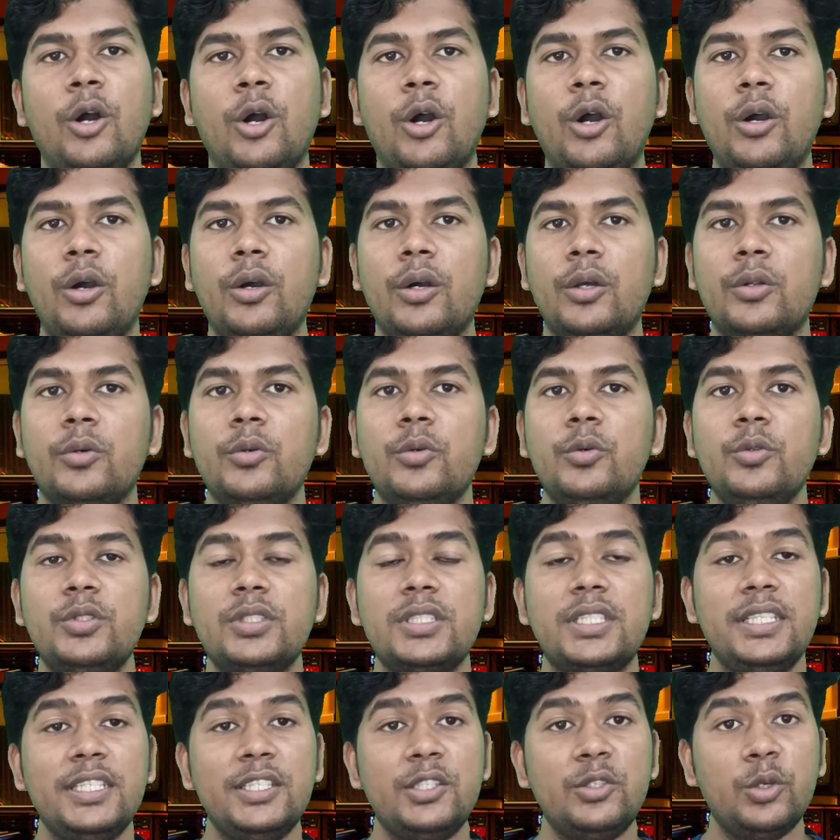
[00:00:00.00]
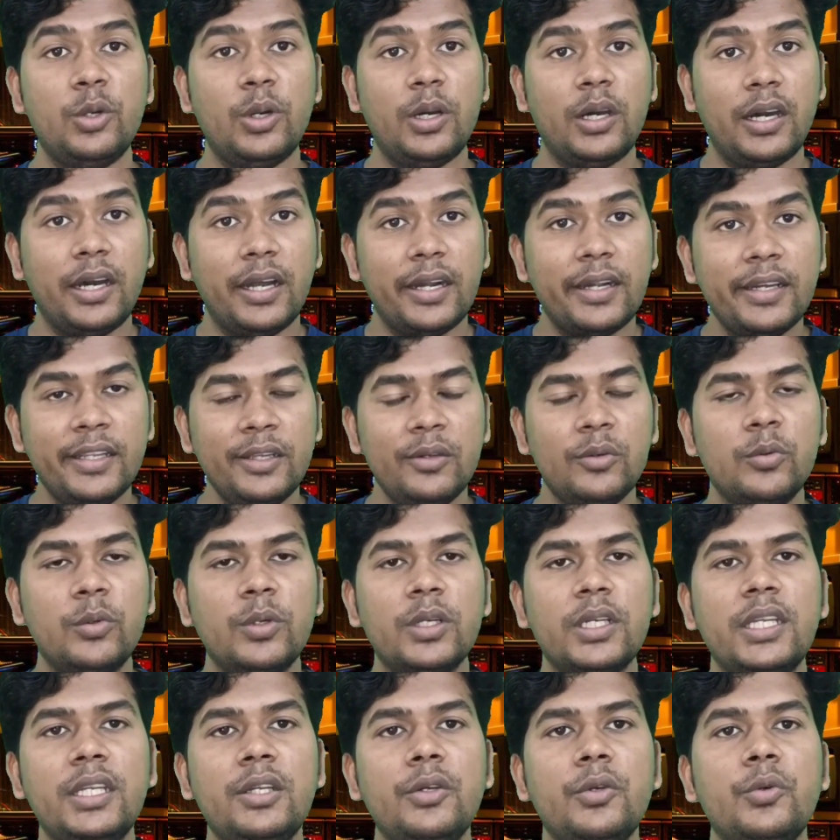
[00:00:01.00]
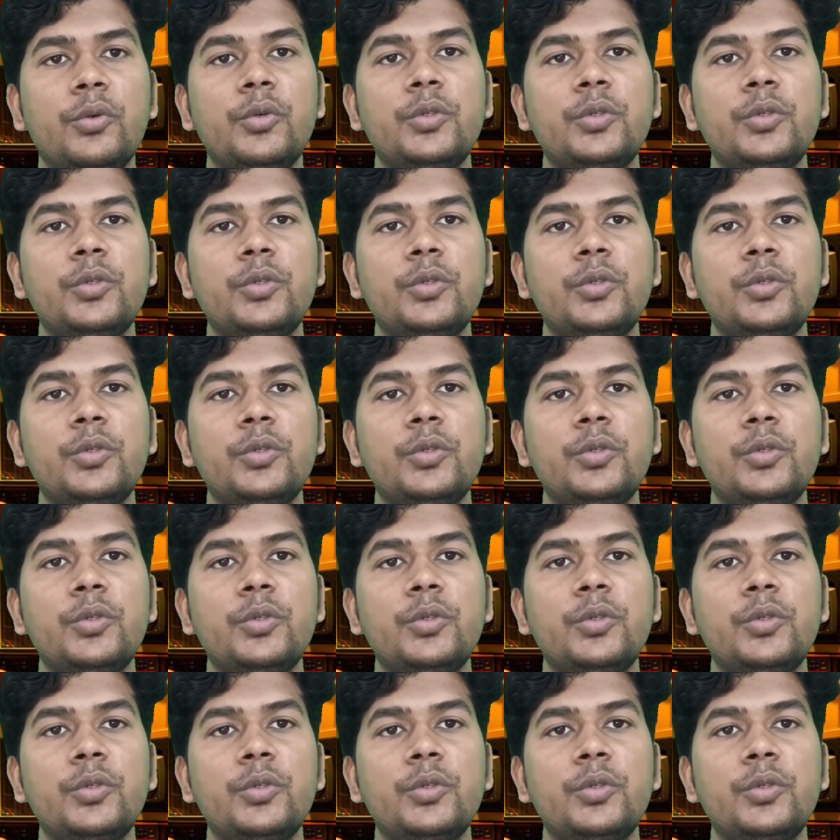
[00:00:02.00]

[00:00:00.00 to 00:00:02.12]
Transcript: और उसकी जो अर्निंग होगी